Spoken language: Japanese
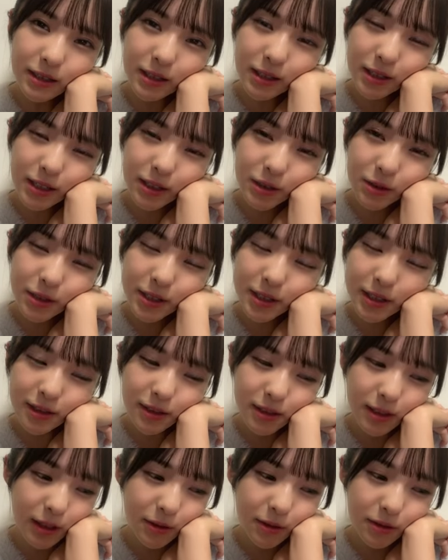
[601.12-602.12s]
ティーの季
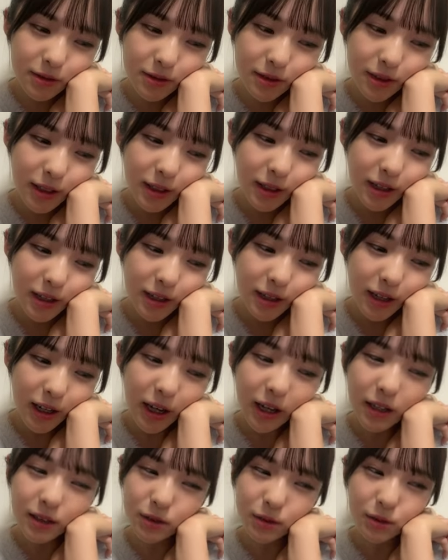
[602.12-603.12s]
節なの
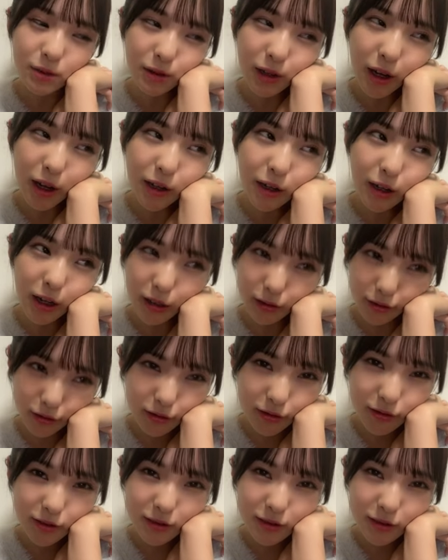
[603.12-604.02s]
あの考える